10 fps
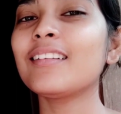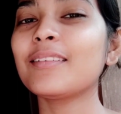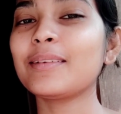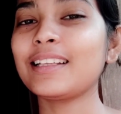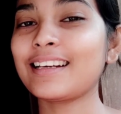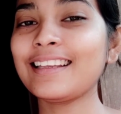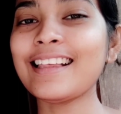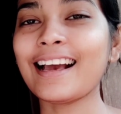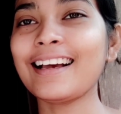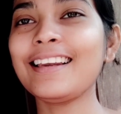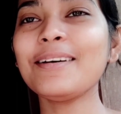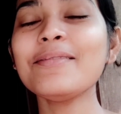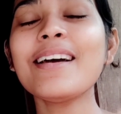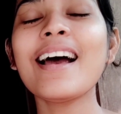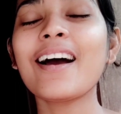তোমাদেরকে দেখালাম
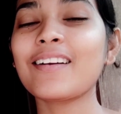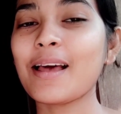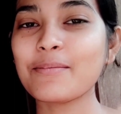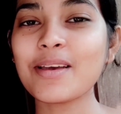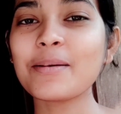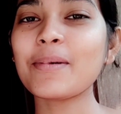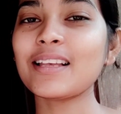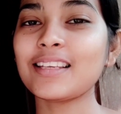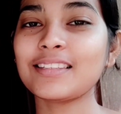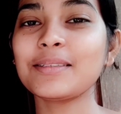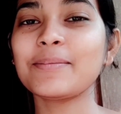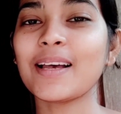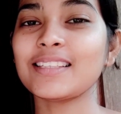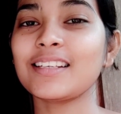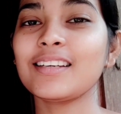এখন আমি আর মা যাচ্ছি
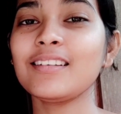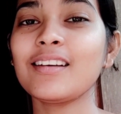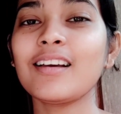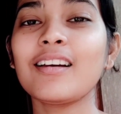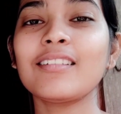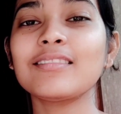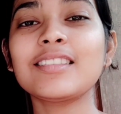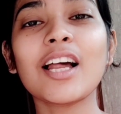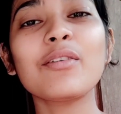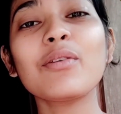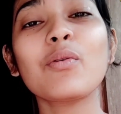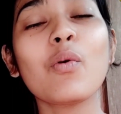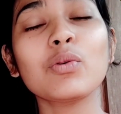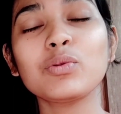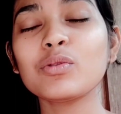বাজারে জানোই
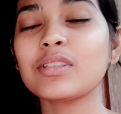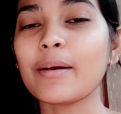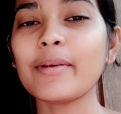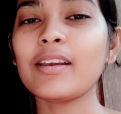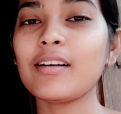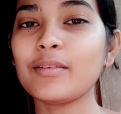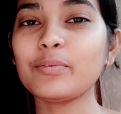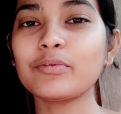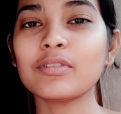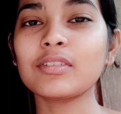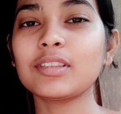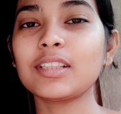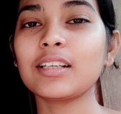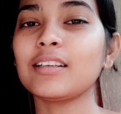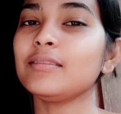কত ঝামেলা হয় পুজো করতে
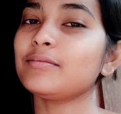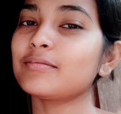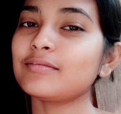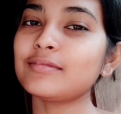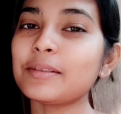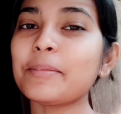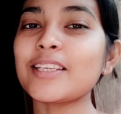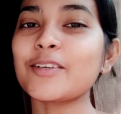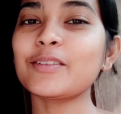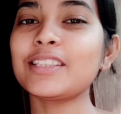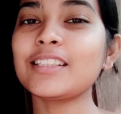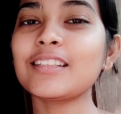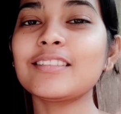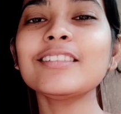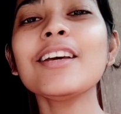গেলে বাজার করতে
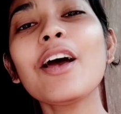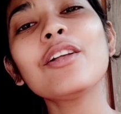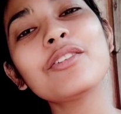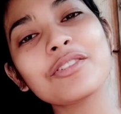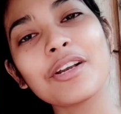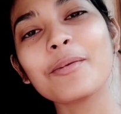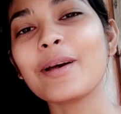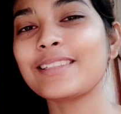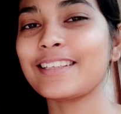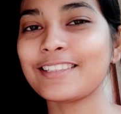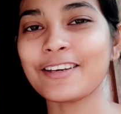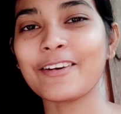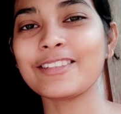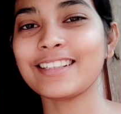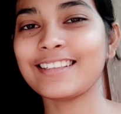যাচ্ছি চলো বাজারে
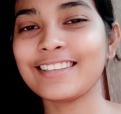যাওয়া যাক